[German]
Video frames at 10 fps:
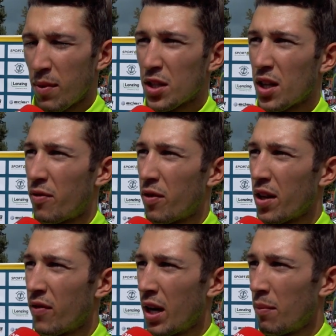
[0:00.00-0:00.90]
Mannschaft für
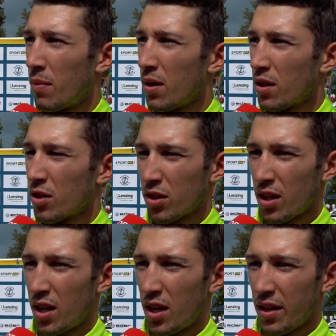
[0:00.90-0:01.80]
die WM ist
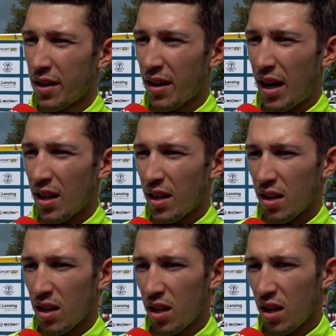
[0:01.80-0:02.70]
äh, in
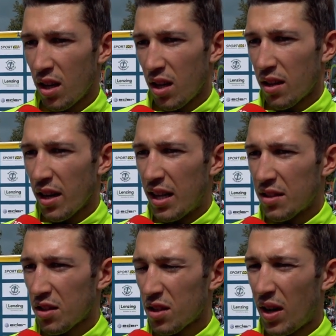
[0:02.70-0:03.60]
Italien. Die
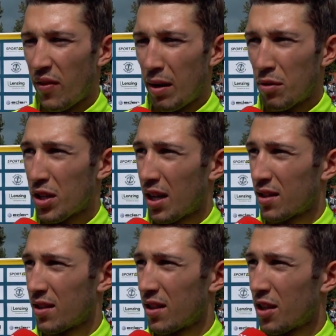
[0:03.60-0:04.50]
einzelnen zwei
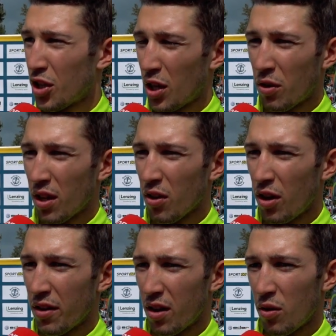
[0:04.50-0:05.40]
WM-Starter sind der Can und ich
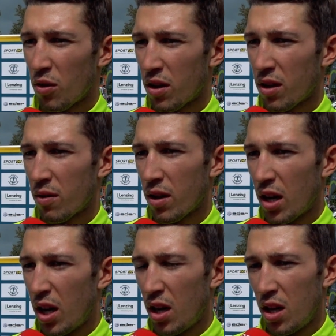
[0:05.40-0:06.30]
heute. Und
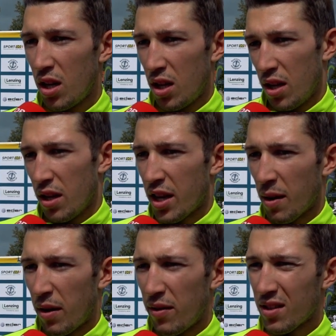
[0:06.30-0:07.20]
ja,
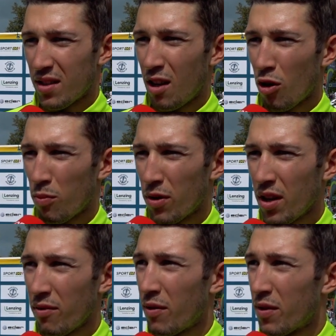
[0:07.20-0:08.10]
denke mal, wir sind die
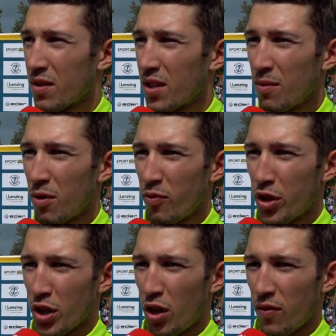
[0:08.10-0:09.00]
Lokomotive fürs Team und
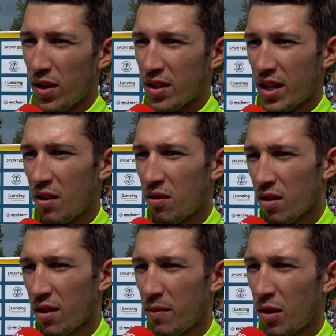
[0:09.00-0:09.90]
wir schauen, was geht und
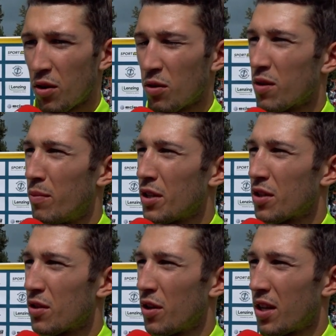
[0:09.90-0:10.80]
geben natürlich unser
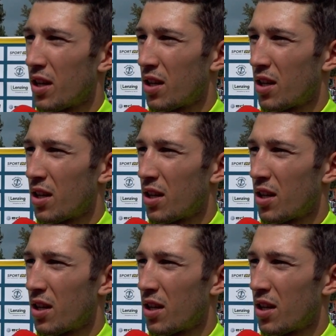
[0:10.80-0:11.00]
Bestes heute.